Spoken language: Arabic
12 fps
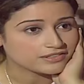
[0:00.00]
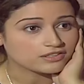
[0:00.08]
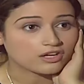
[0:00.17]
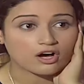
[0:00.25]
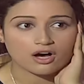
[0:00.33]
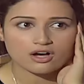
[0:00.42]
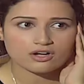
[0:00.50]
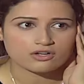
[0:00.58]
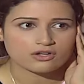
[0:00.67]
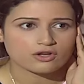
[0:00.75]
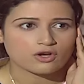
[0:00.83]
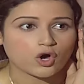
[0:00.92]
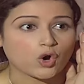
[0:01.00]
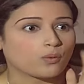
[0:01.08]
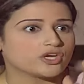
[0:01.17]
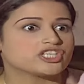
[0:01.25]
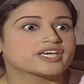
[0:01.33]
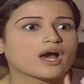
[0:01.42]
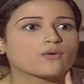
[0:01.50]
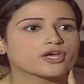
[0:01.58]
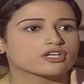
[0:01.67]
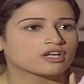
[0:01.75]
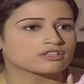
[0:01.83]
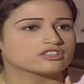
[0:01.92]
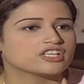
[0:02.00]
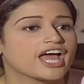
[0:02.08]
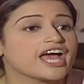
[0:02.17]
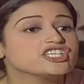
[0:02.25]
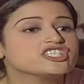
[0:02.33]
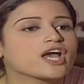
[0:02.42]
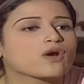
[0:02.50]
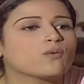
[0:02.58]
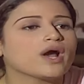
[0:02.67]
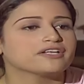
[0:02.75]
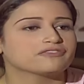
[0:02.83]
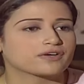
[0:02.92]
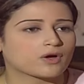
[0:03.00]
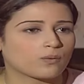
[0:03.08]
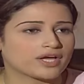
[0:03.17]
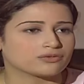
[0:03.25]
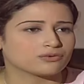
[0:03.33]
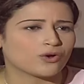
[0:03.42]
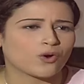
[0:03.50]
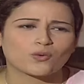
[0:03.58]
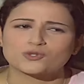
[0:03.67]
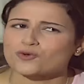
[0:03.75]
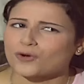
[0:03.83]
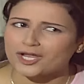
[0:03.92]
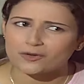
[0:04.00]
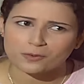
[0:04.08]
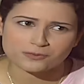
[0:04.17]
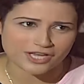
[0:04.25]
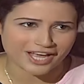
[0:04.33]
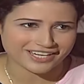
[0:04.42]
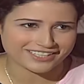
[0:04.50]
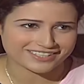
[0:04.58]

اه هو شيك قوي يا طنط اشيك واحد في اخواته وذوق حلو بشكل